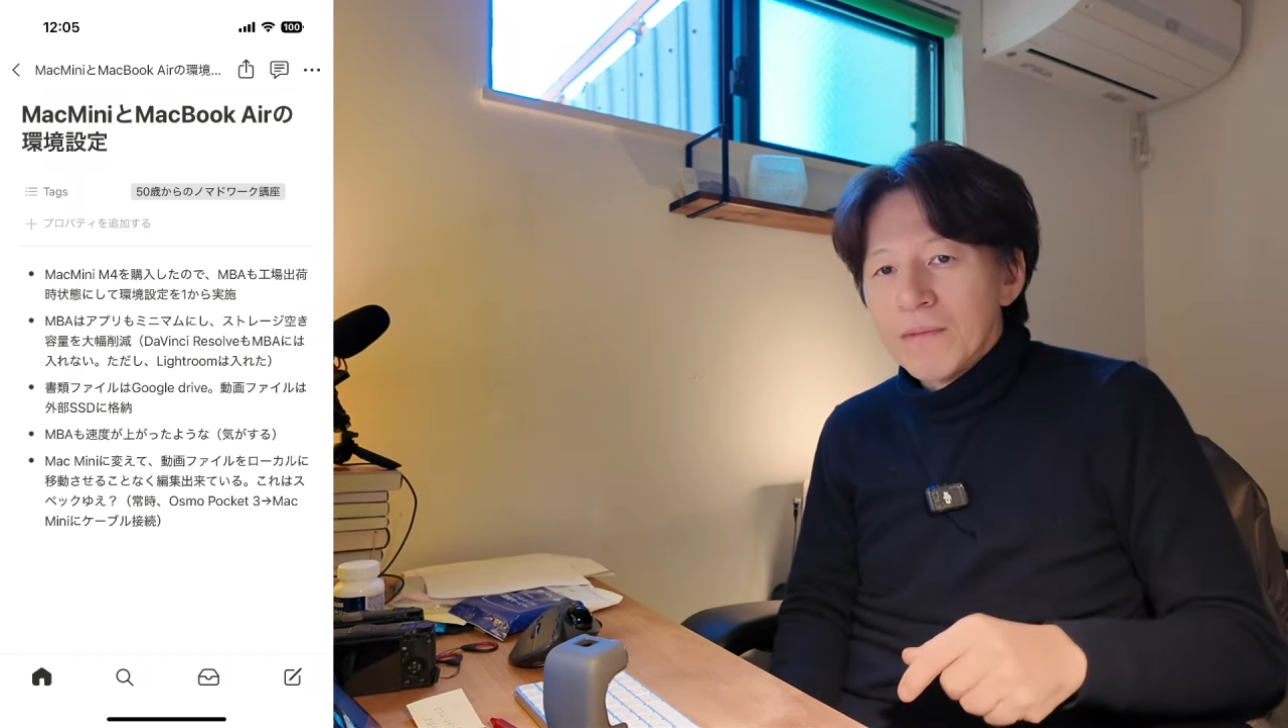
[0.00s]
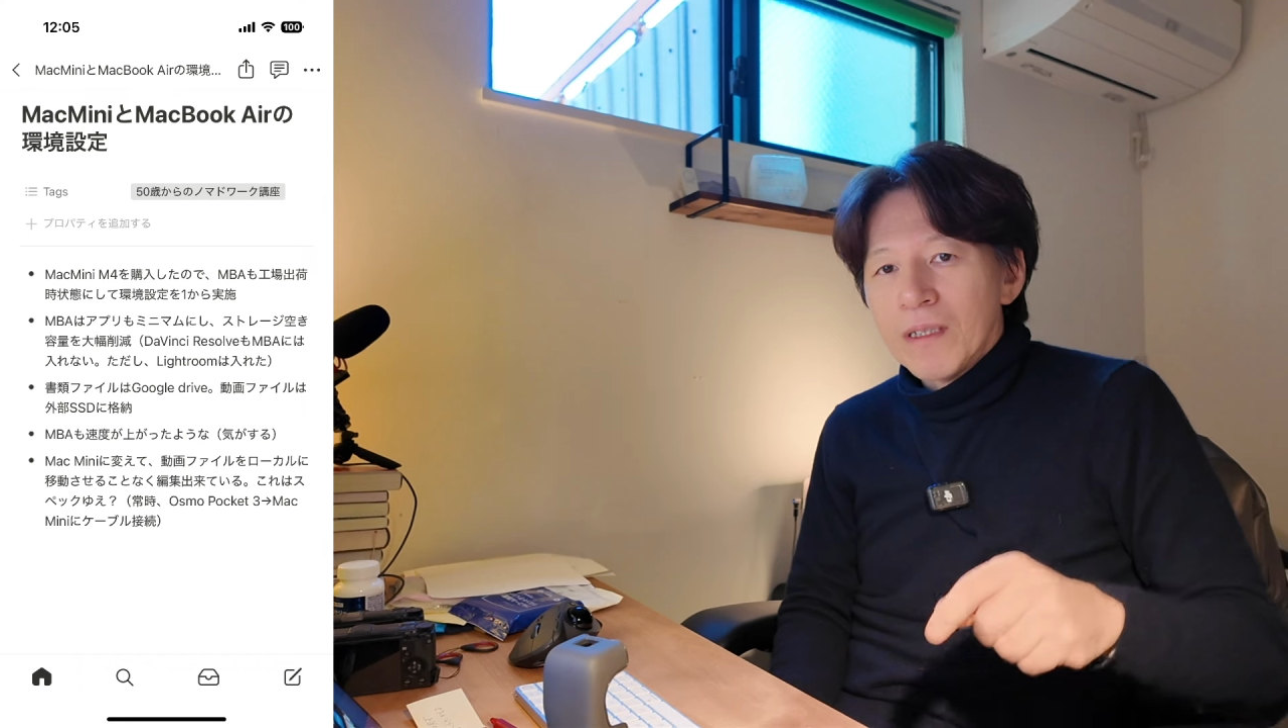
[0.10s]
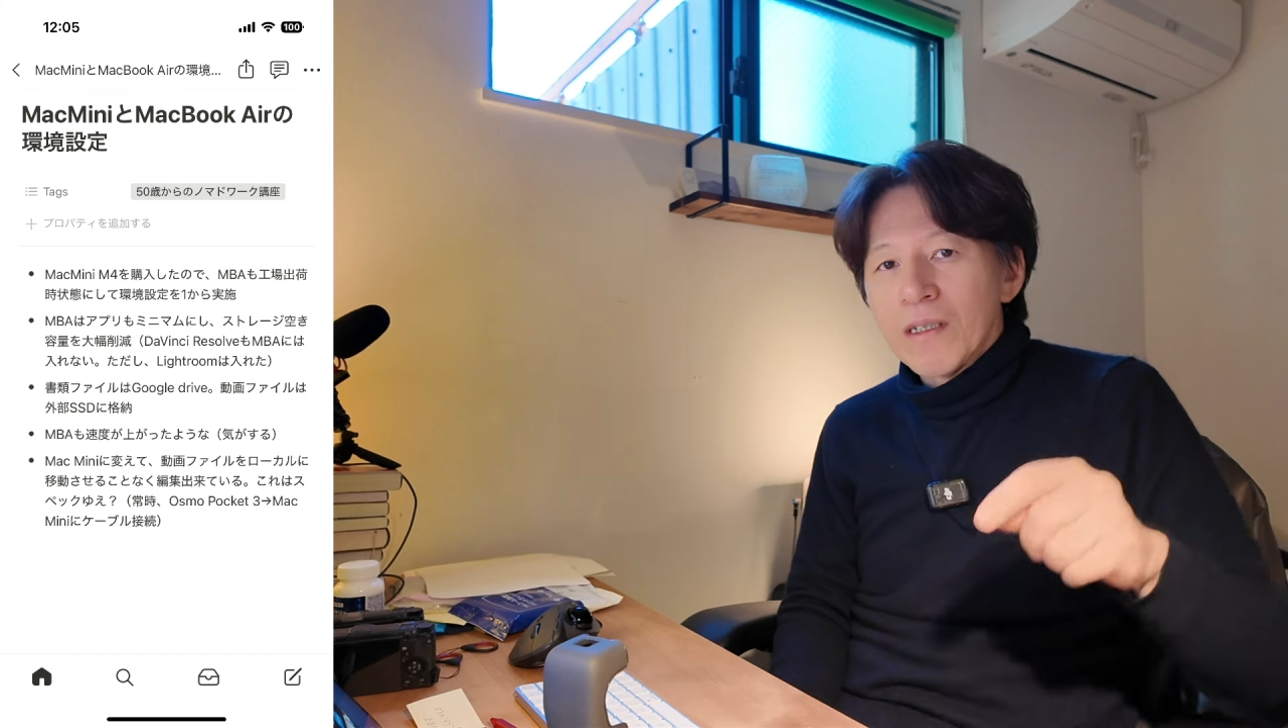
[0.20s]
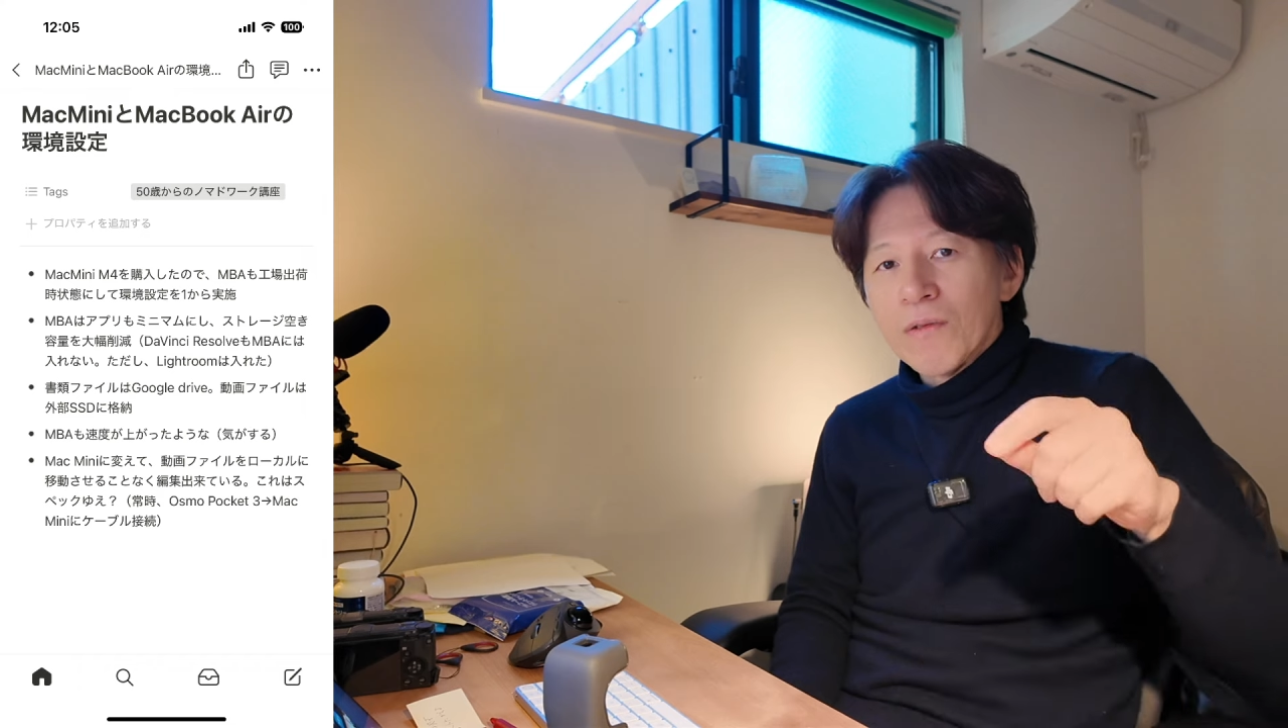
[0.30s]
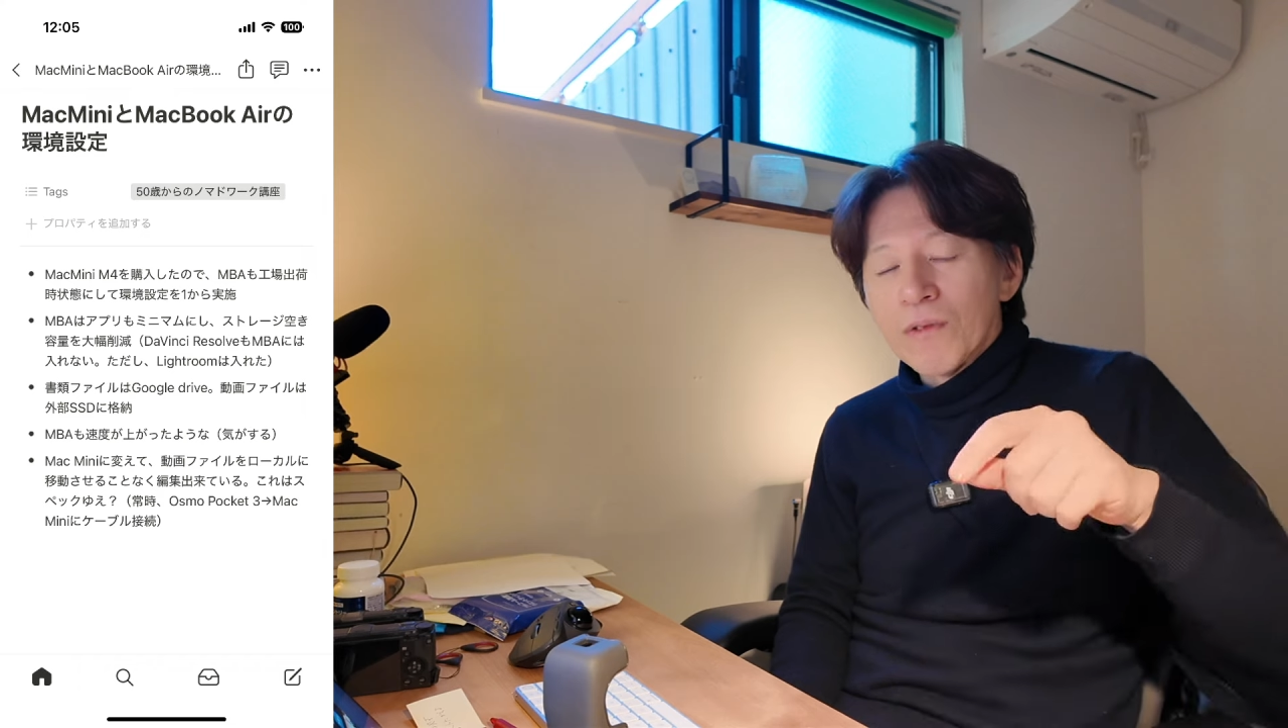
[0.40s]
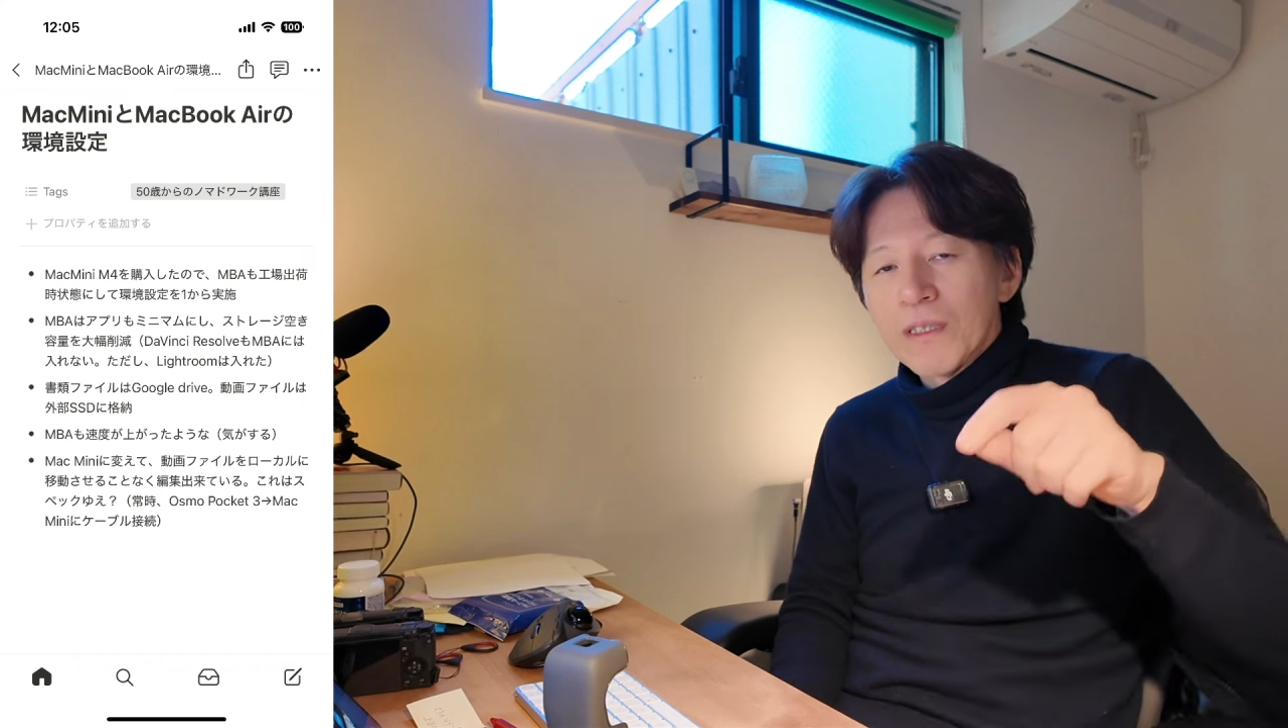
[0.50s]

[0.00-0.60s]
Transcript: なんかこう、